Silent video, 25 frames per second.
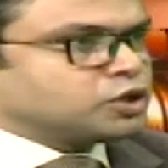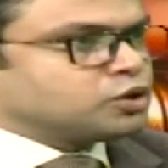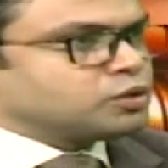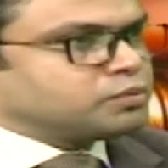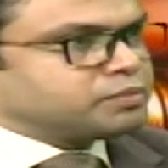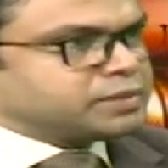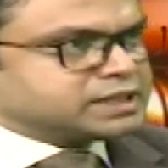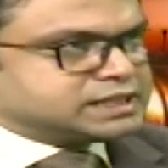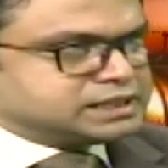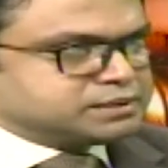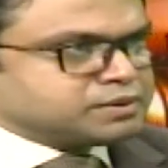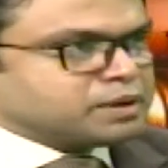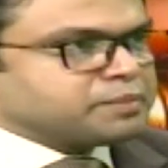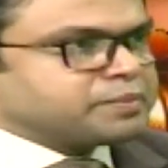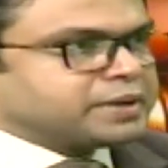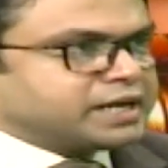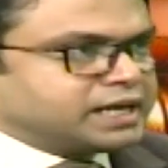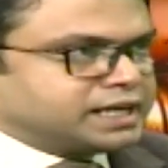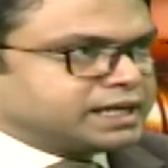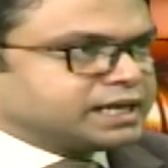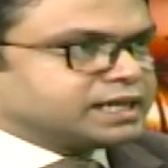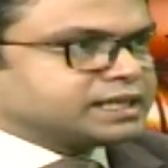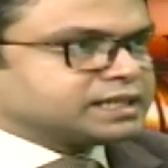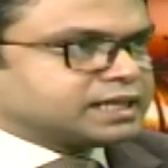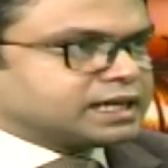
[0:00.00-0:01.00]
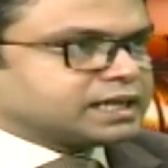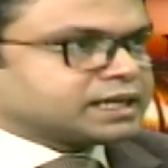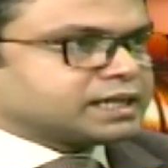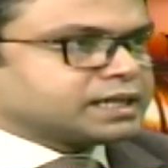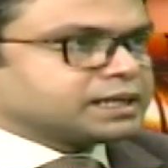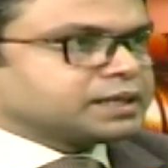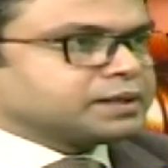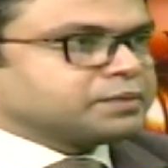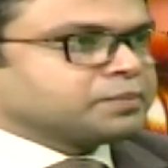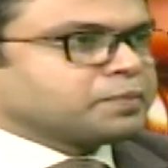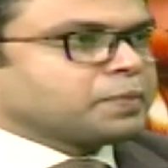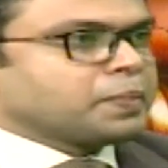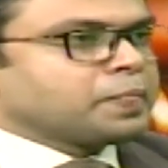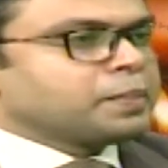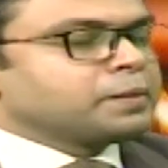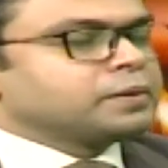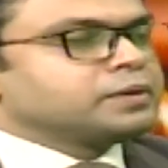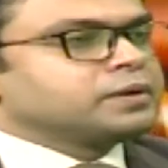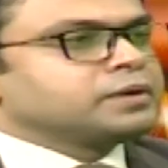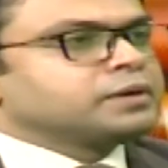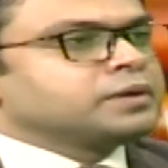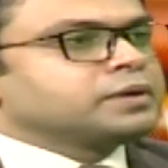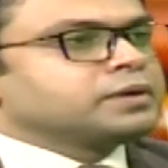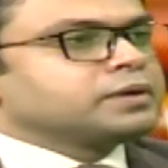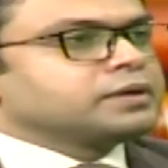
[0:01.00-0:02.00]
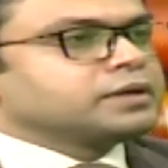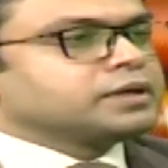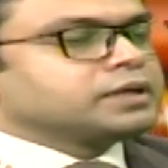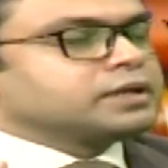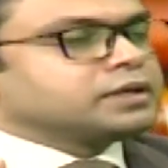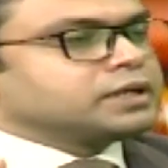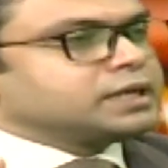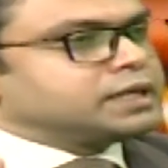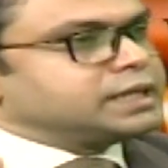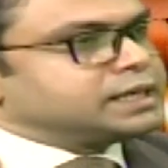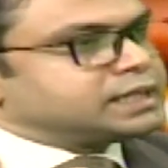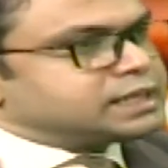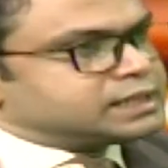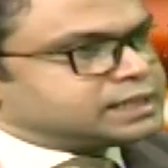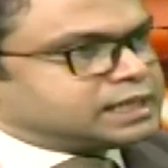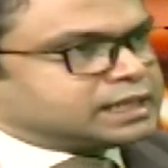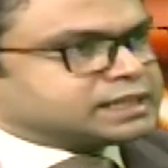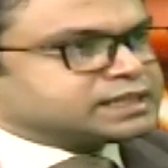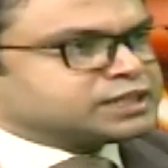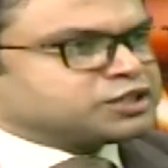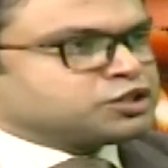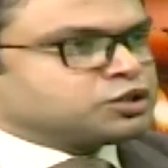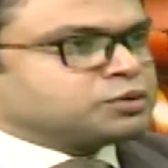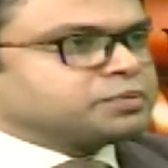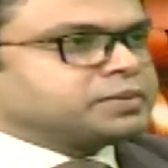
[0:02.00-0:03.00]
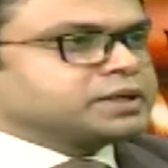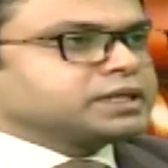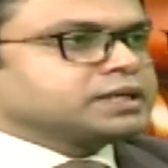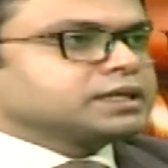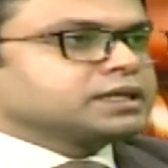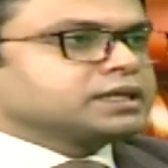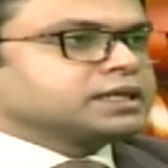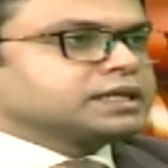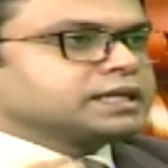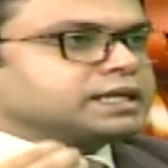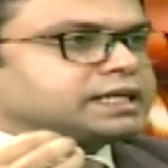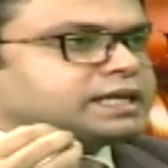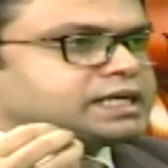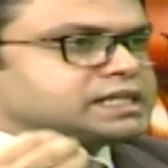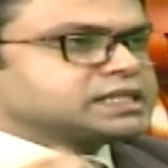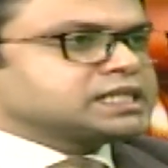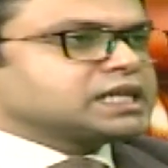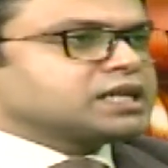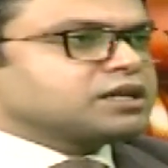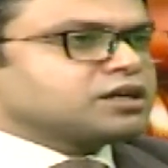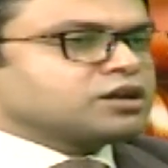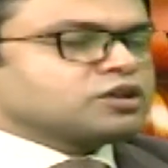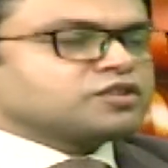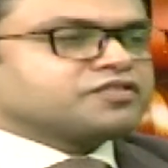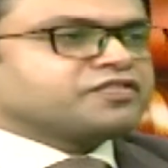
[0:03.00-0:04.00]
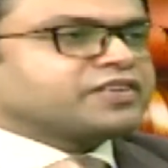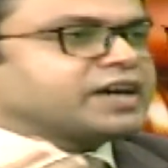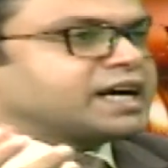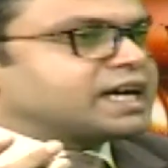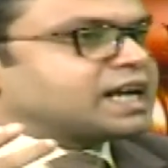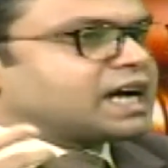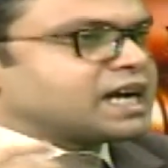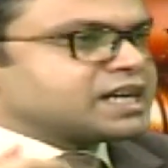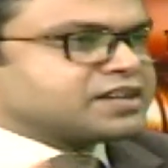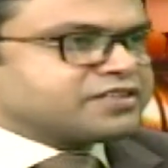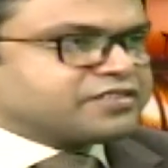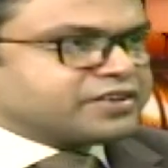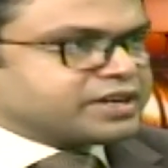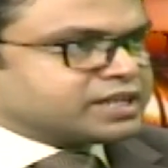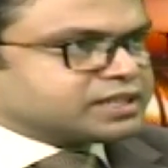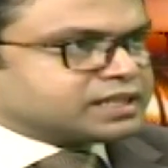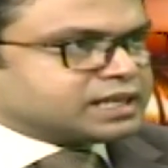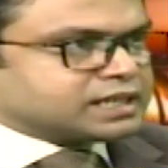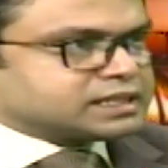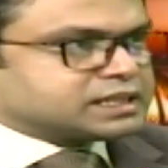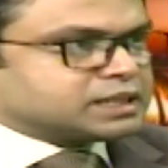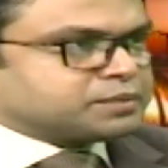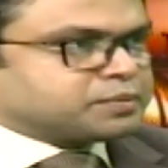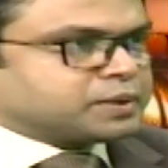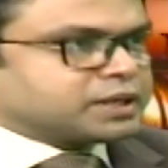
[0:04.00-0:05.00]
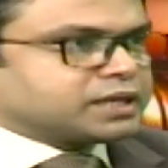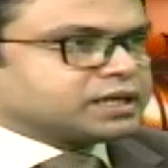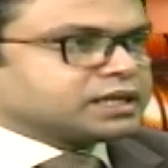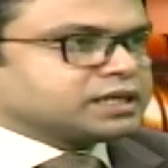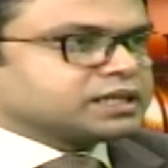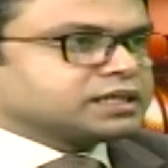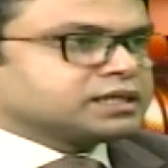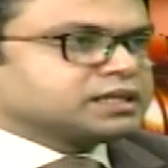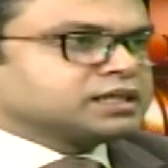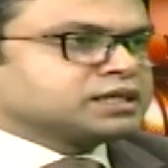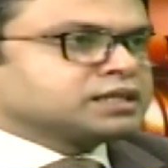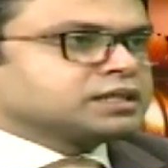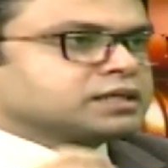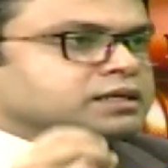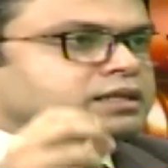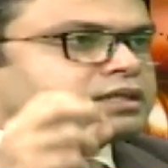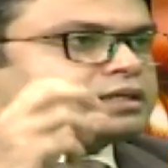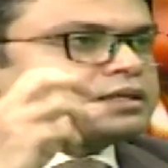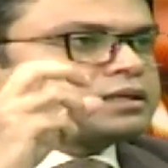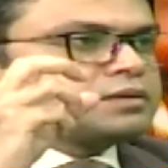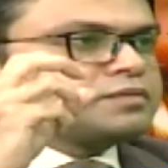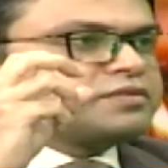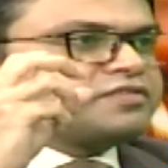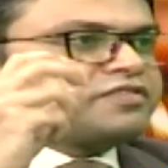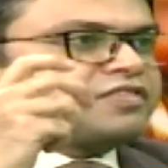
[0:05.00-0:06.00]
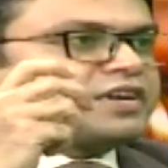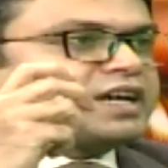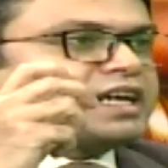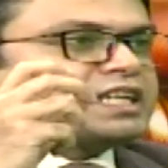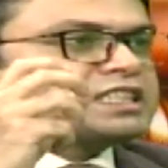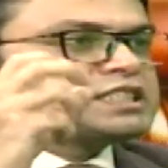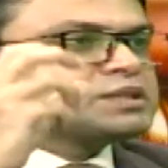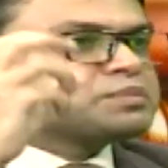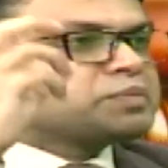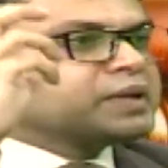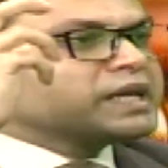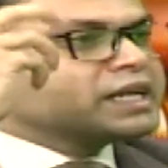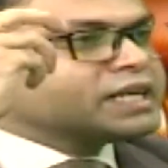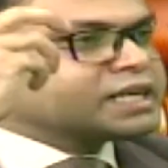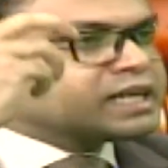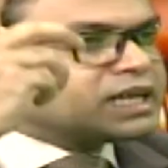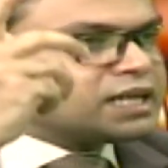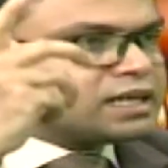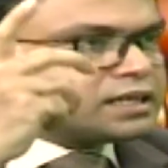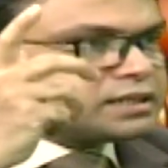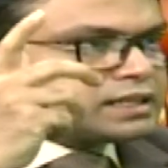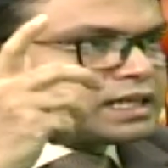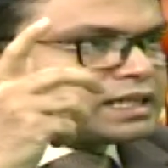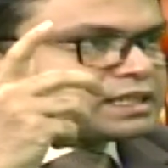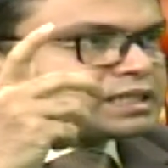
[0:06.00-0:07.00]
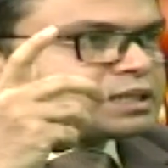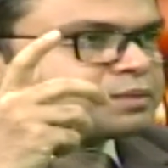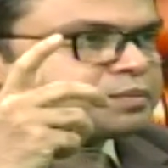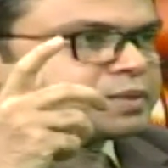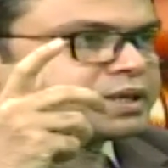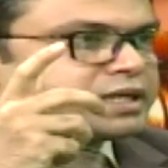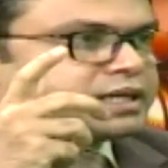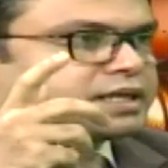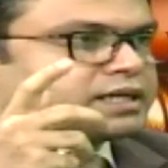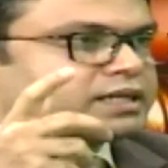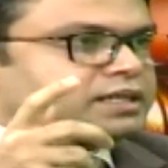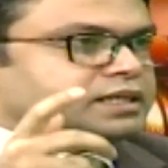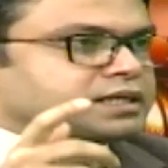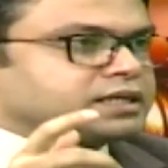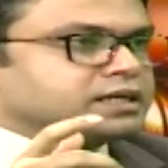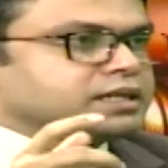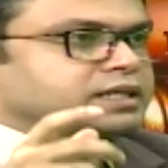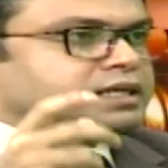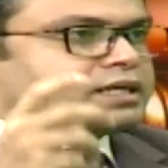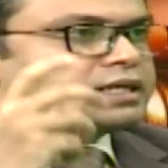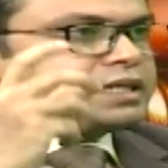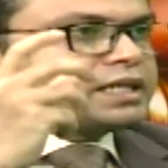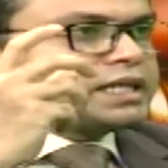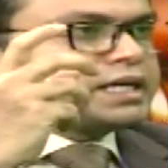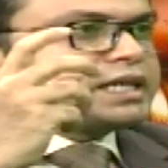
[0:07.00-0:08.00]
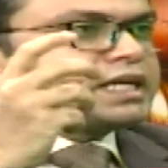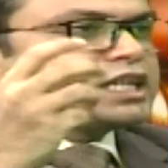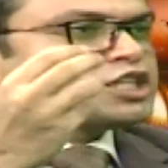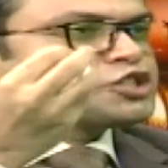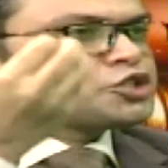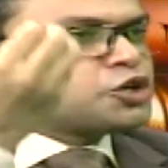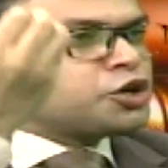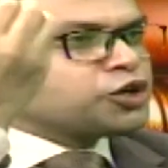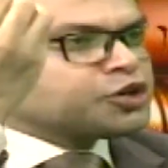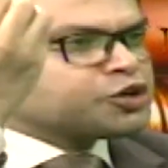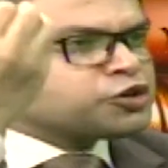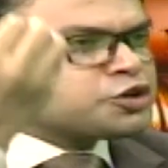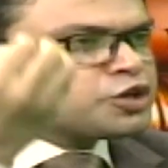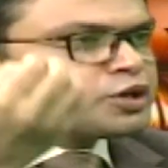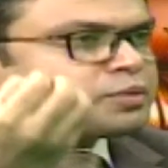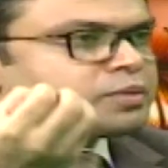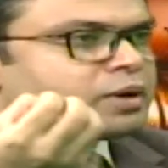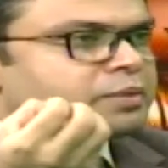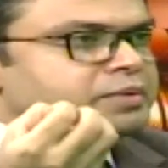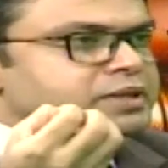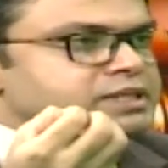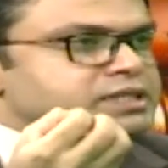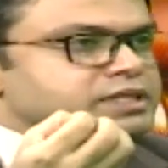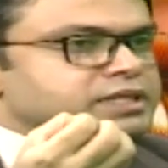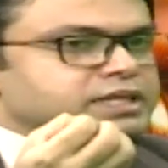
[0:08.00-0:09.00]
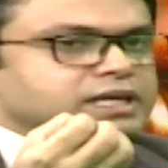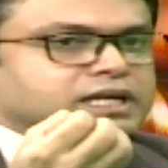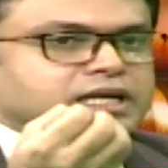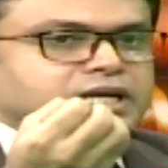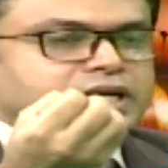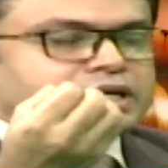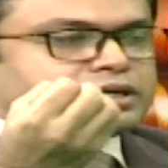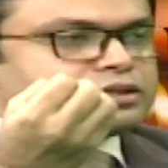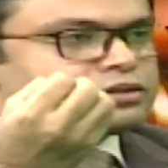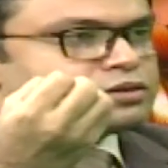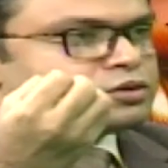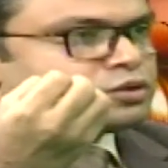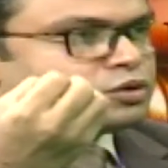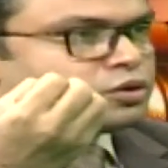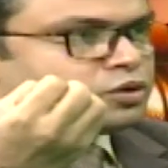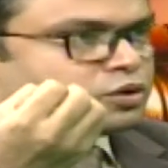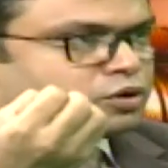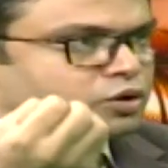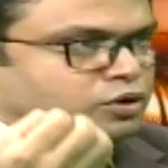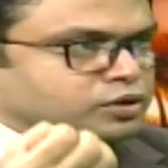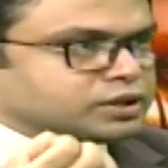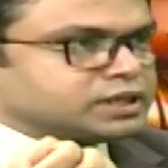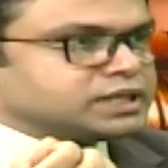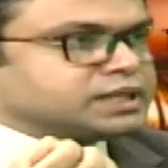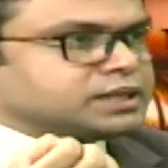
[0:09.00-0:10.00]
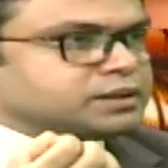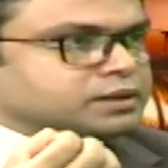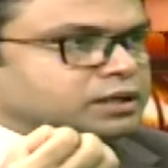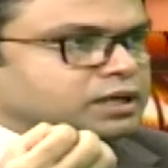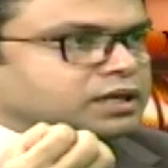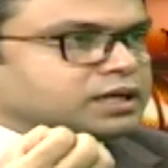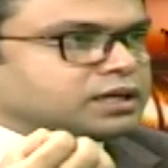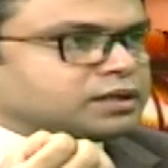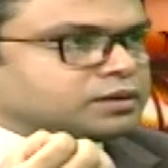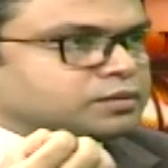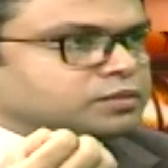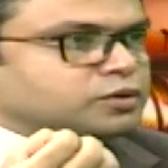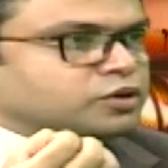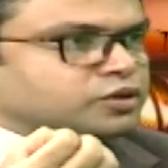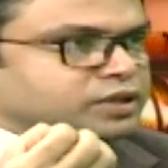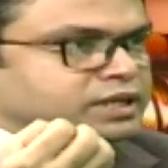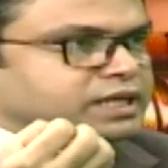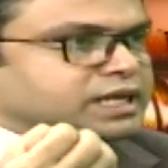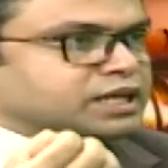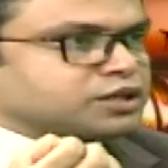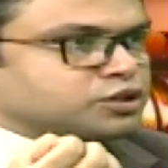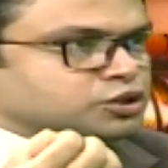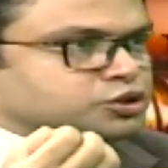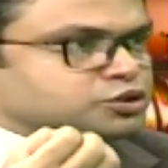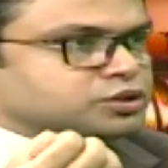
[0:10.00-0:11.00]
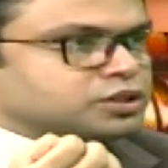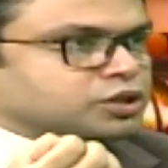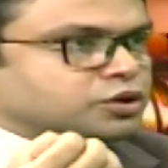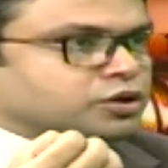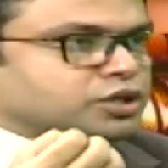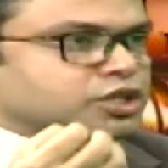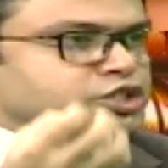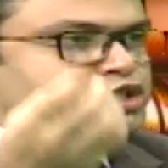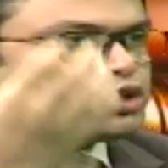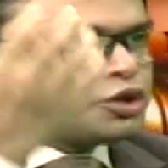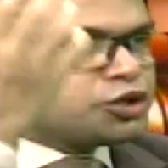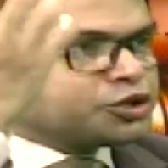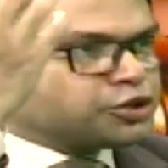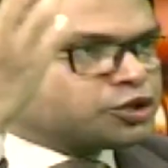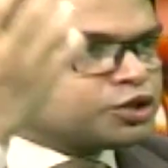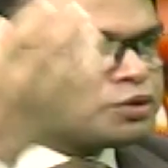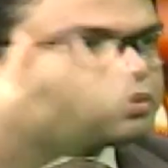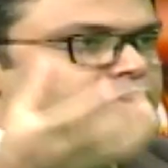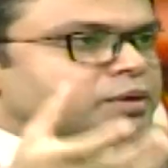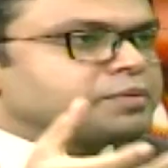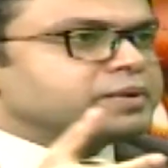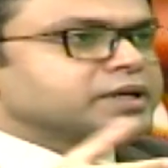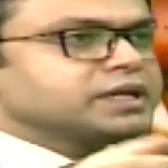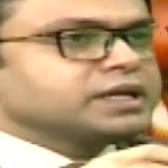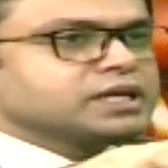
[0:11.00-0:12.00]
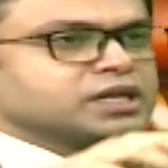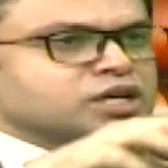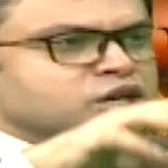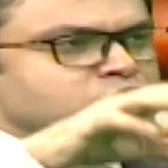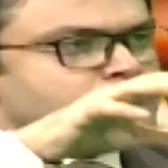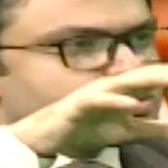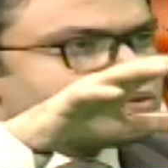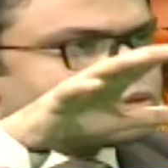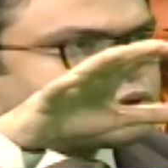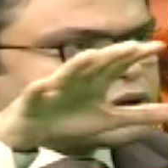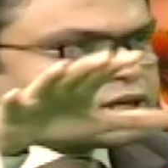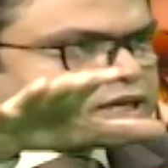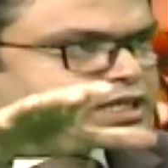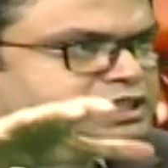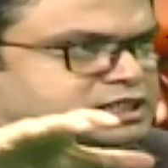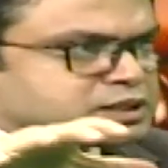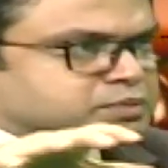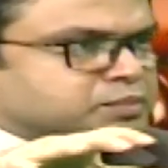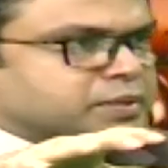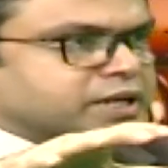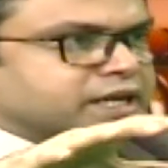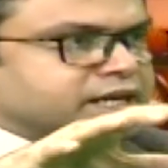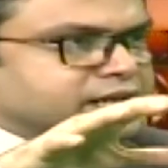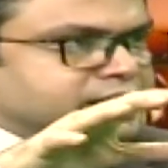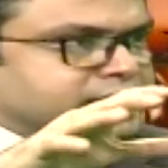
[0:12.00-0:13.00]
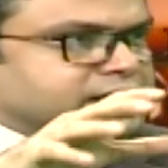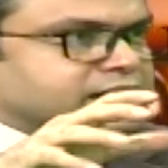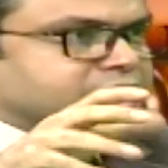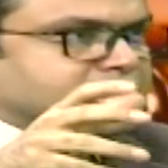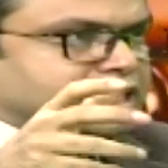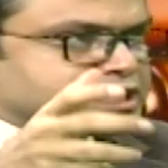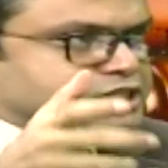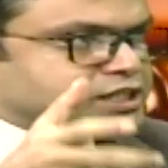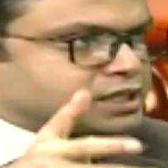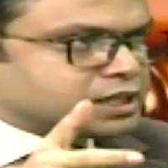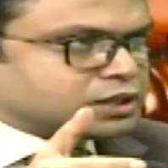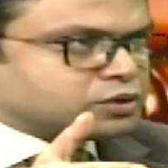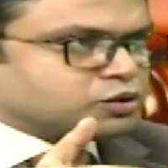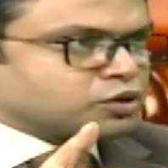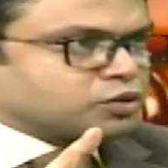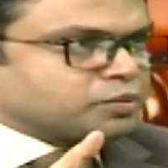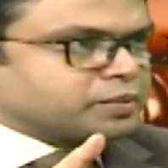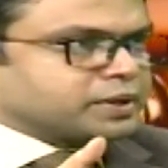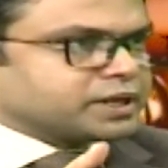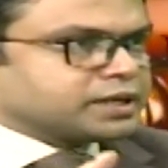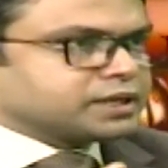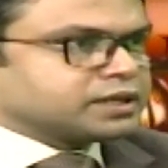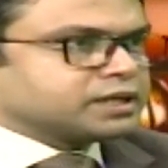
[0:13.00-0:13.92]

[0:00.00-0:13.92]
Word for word: ম্যাক্সিমাম বিল্ডিংয়েই থাকে জি এটা থাকতে হবে এছাড়া আরও ফায়ার হাইড্রেন থাকতে পারে জি ফায়ার স্প্রিংকলার থাকতে পারে এগুলা স্বয়ংক্রিয়ভাবে যেগুলা অগ্নি অগ্নিকাণ্ড যদি ঘটে স্বয়ংক্রিয়ভাবে ওয়াটার স্প্রেইং এর কাজটা করবে